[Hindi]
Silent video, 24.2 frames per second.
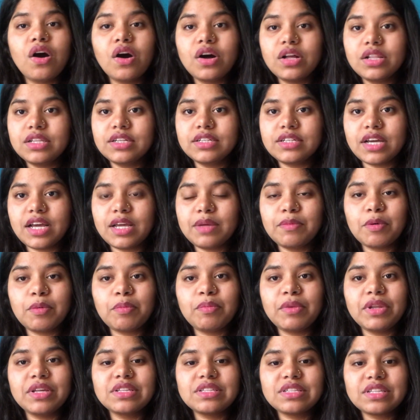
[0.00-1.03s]
ऑल द टाइम हम
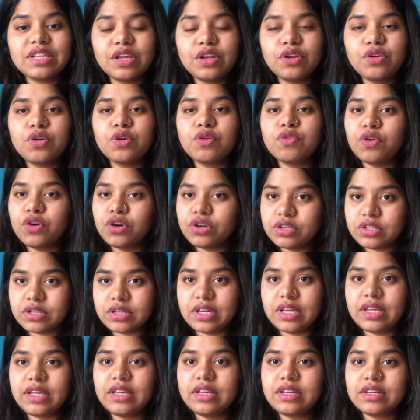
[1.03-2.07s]
अपने स्किन को वॉश
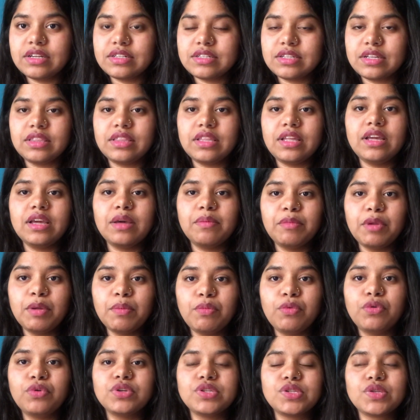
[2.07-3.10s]
नहीं कर सकते हैं अपने
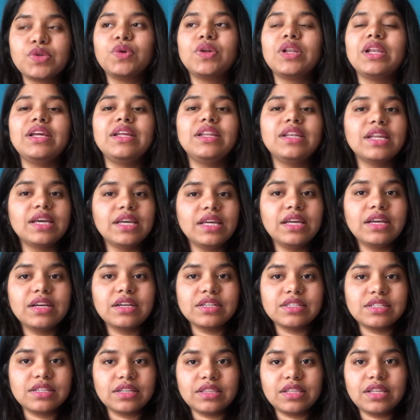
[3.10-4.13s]
पोर्स को क्लीन नहीं कर
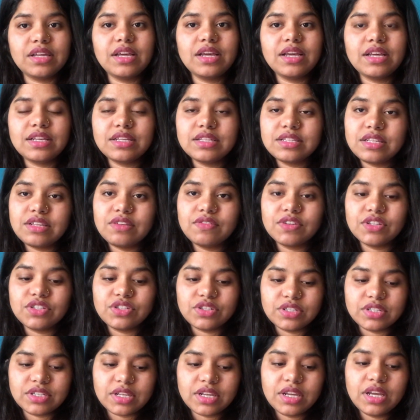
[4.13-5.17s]
सकते हैं इसी
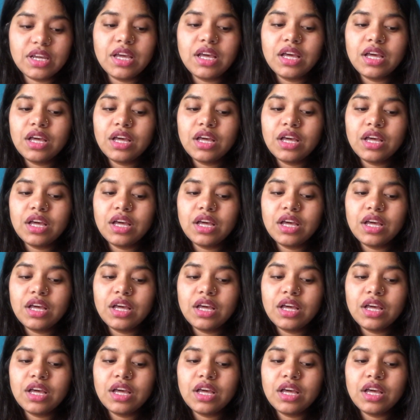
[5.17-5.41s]
वजह से